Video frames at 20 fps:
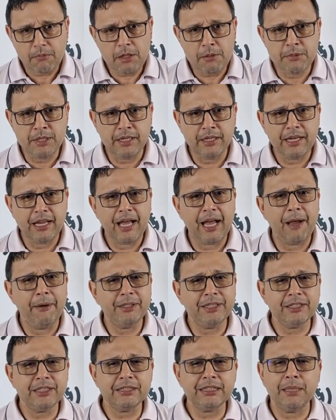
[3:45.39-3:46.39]
Miren, a
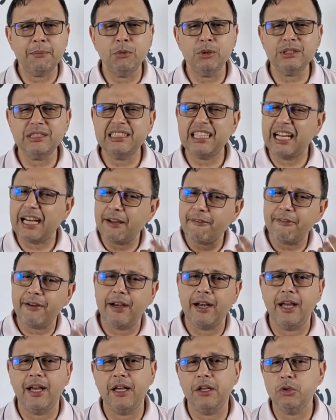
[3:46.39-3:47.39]
veces estamos tan
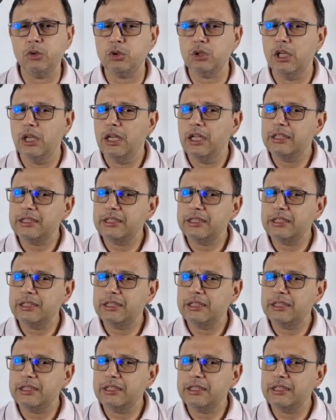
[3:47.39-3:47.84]
afanados,